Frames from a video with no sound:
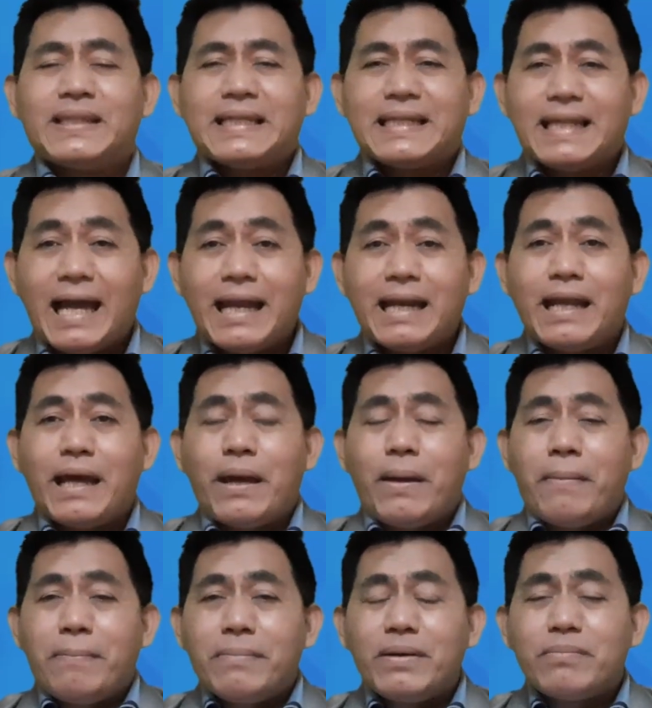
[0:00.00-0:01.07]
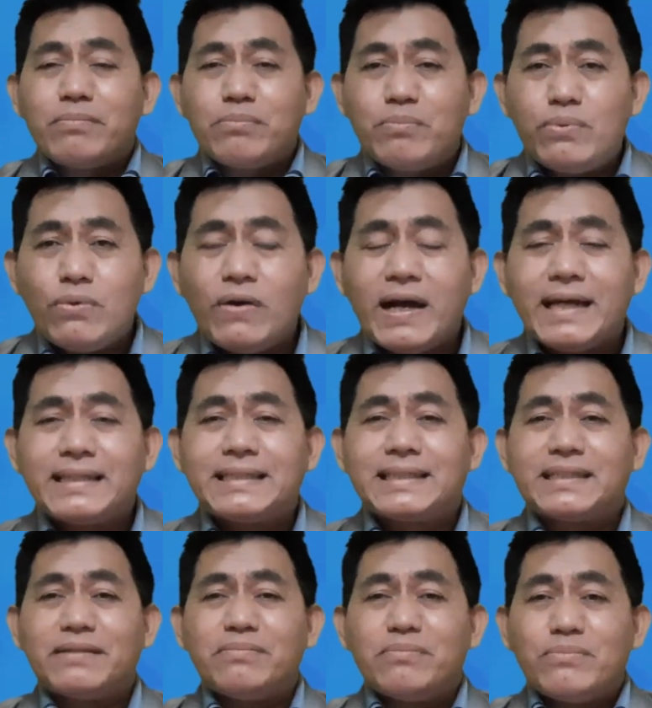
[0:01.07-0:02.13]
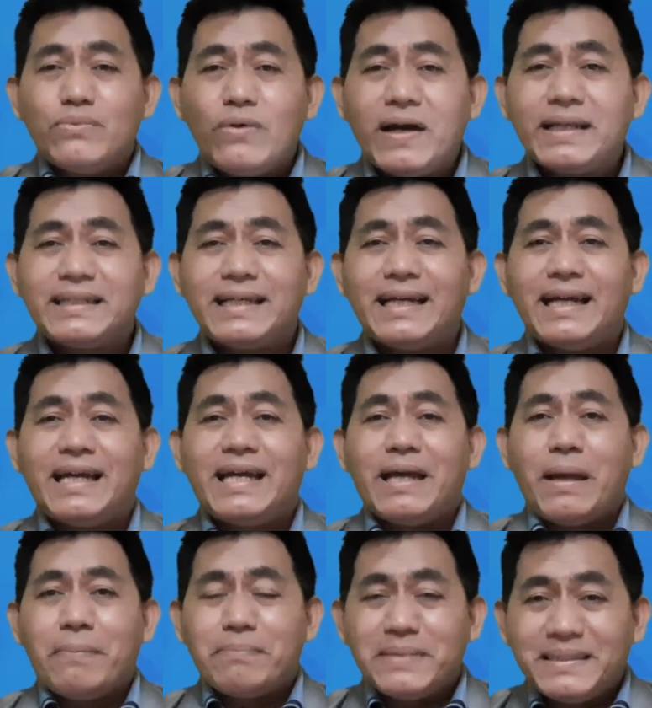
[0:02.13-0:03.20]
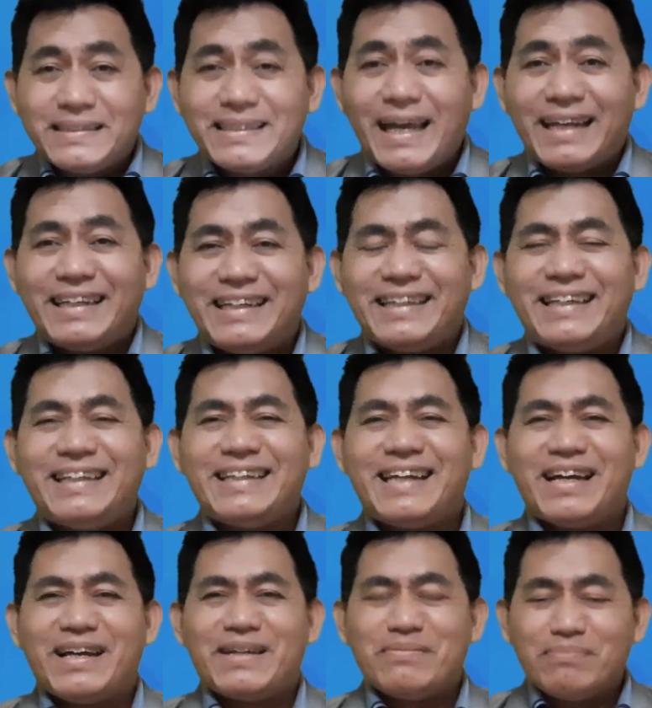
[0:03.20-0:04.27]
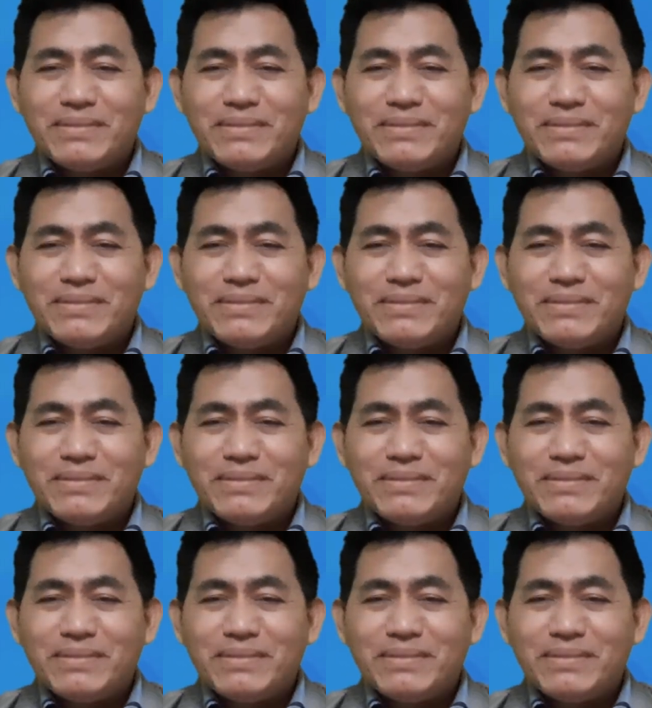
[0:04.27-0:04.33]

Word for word: dan membuat semuanya menjadi indah,